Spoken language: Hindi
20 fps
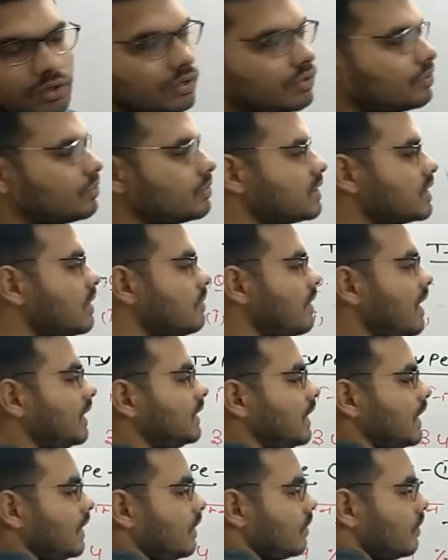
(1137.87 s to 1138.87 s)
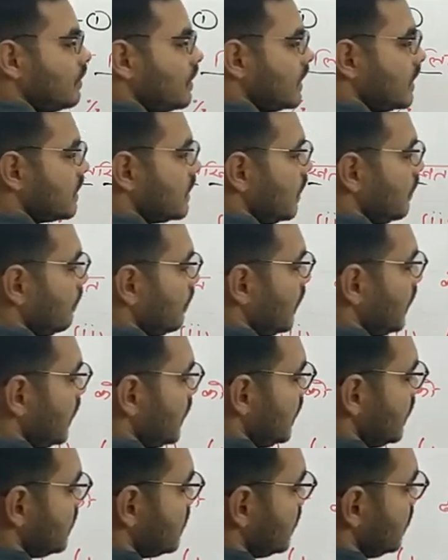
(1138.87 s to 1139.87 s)
और उसके बाद एक और एग्जाम्पल है
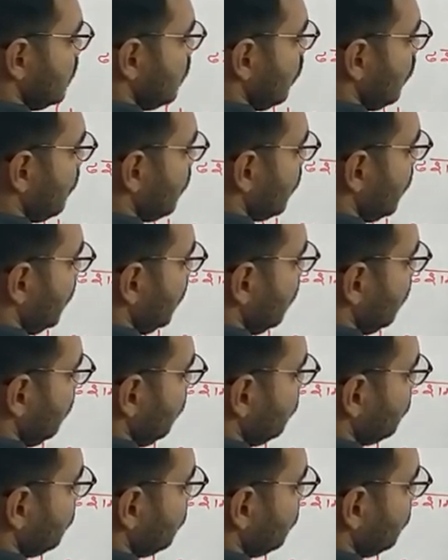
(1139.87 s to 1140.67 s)
ये जीरो पॉइंट